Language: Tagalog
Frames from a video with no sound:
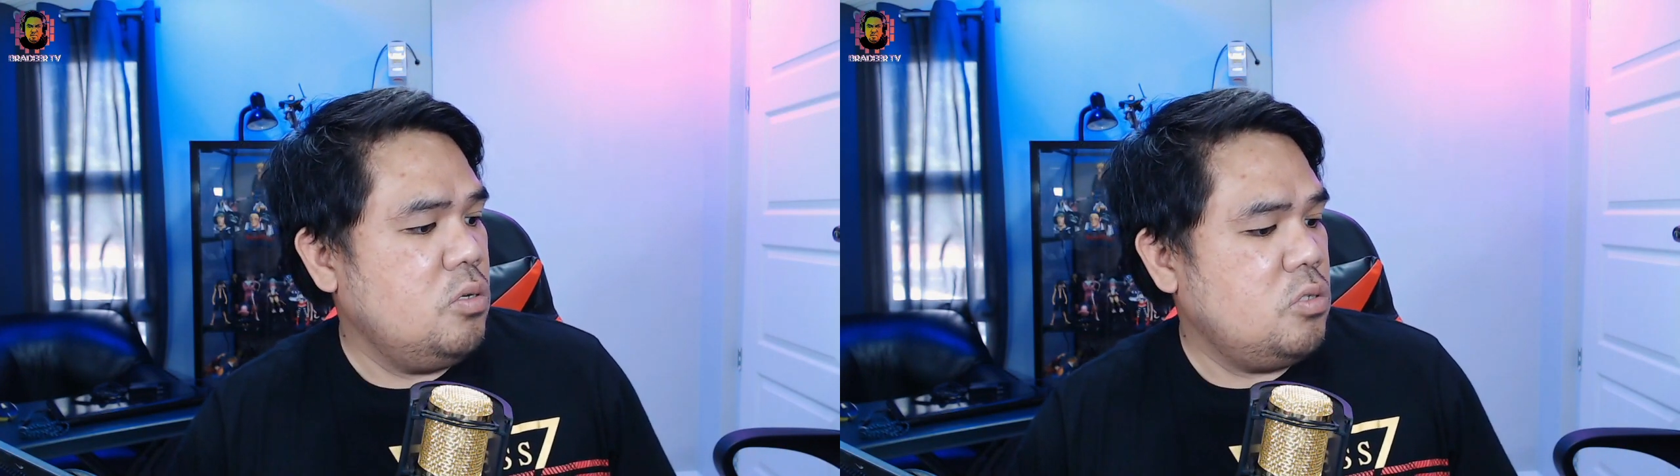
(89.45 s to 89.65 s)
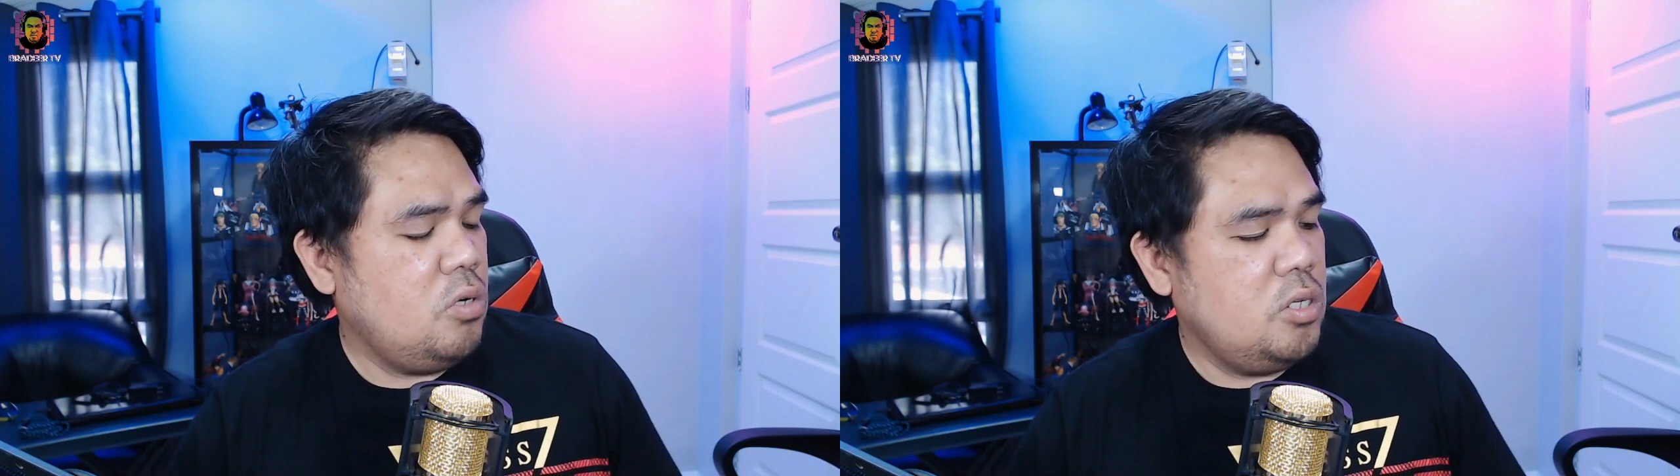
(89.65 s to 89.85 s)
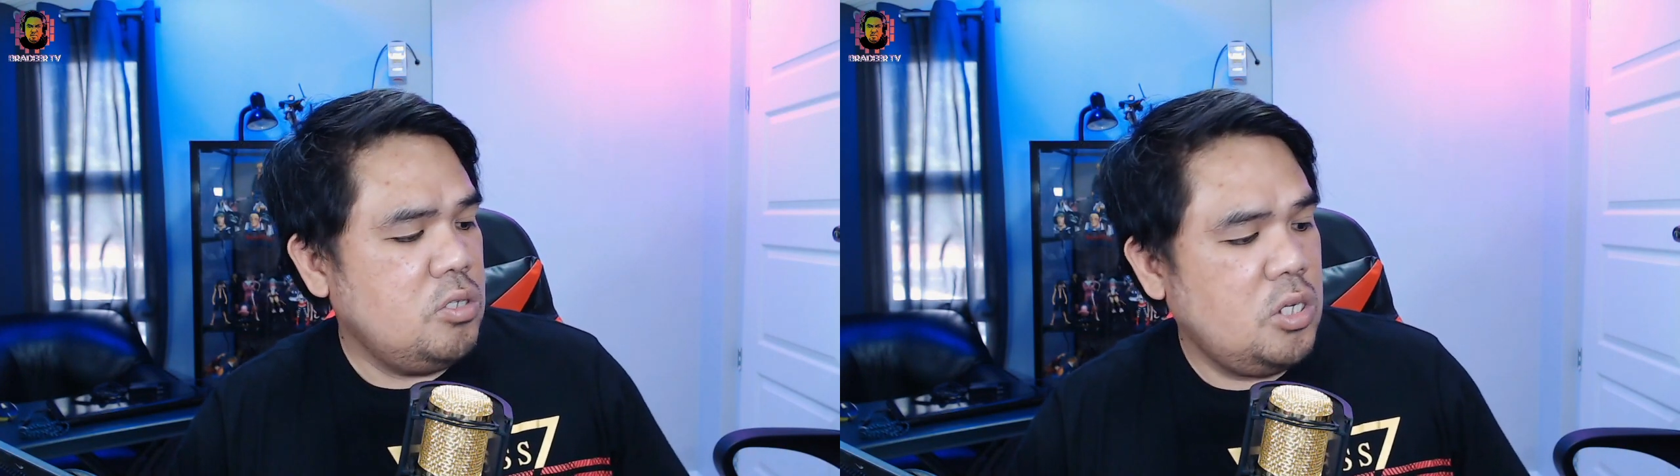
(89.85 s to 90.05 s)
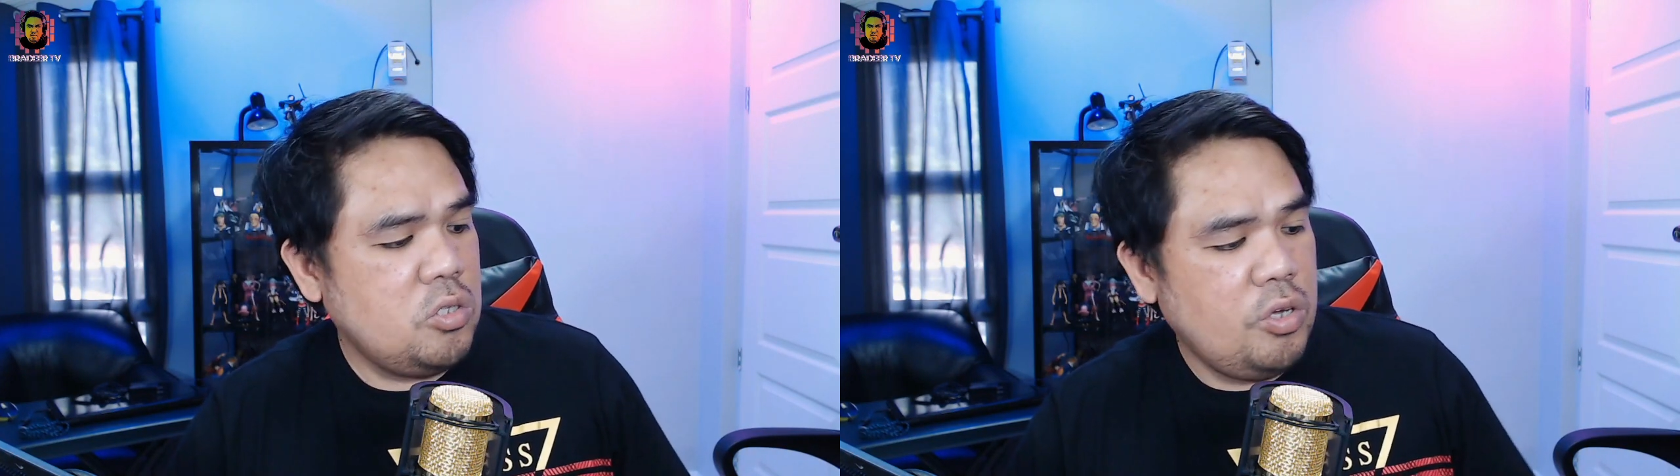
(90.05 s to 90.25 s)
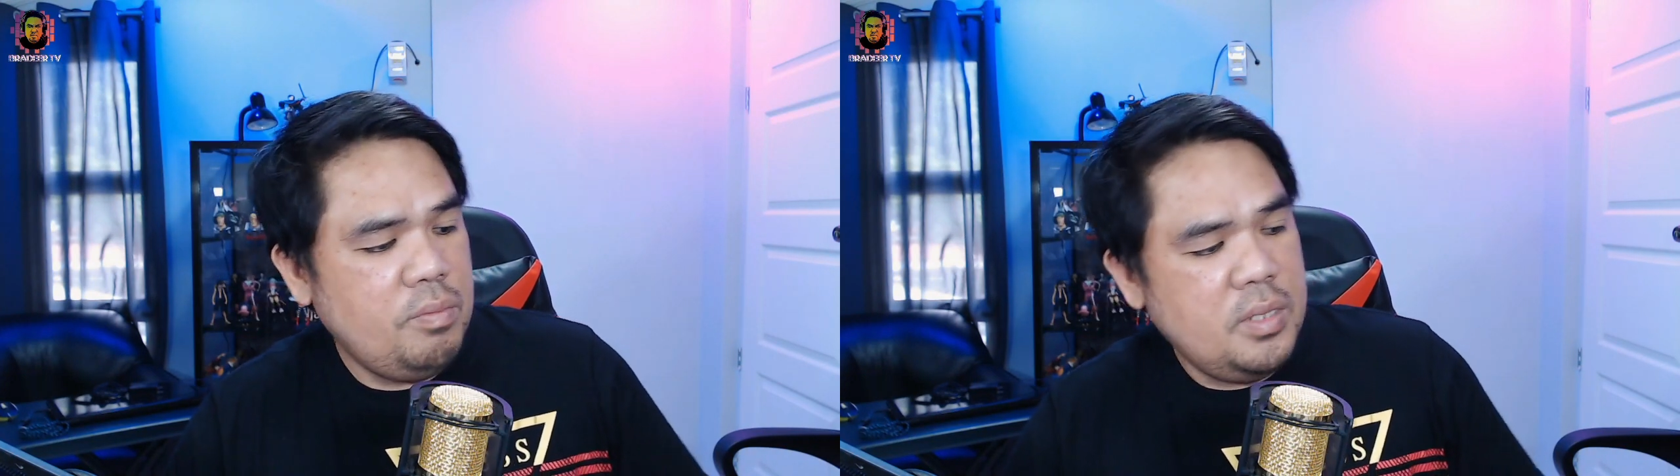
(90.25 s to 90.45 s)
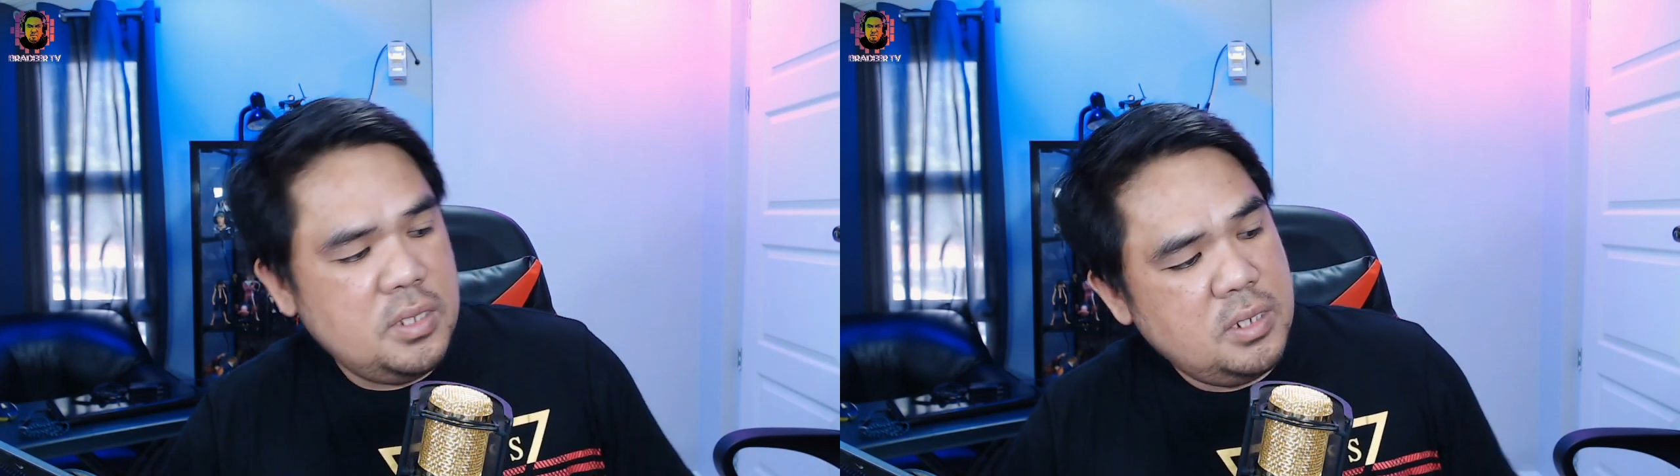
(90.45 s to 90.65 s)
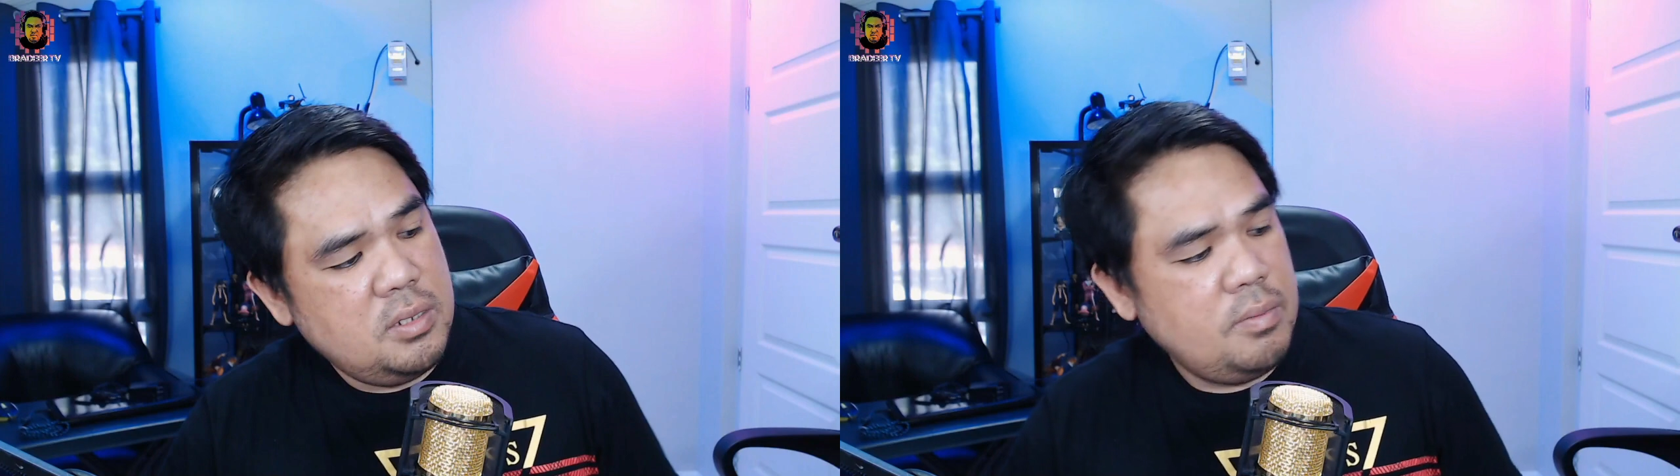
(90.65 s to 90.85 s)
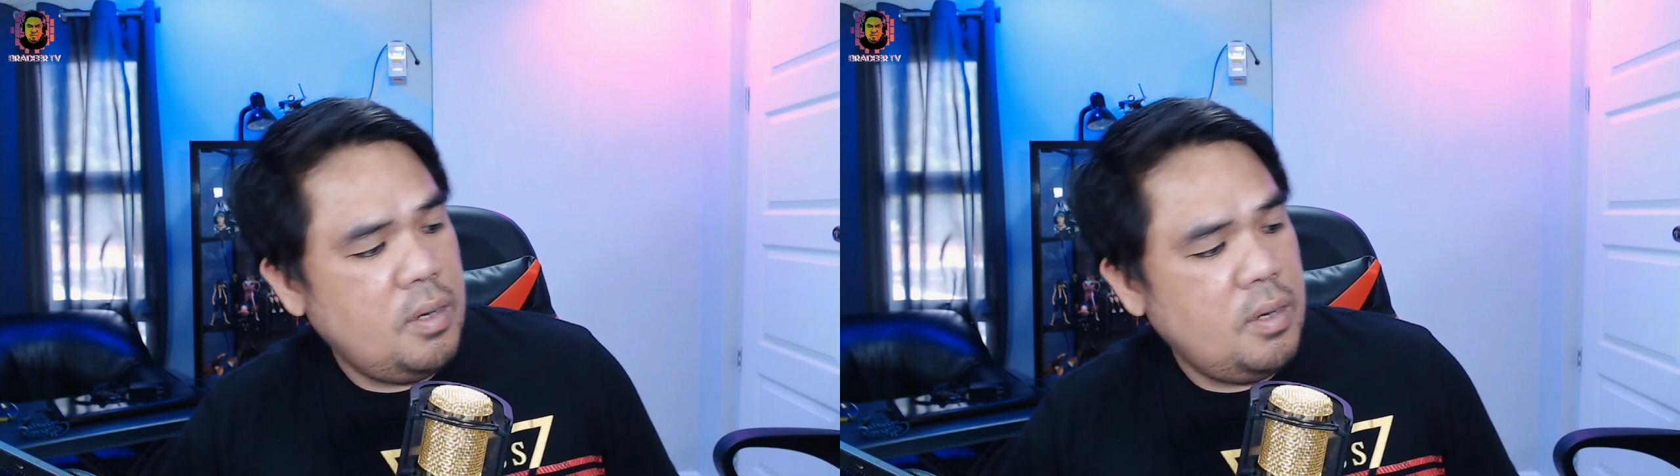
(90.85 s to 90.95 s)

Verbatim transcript: So, ano siya, Toybiz,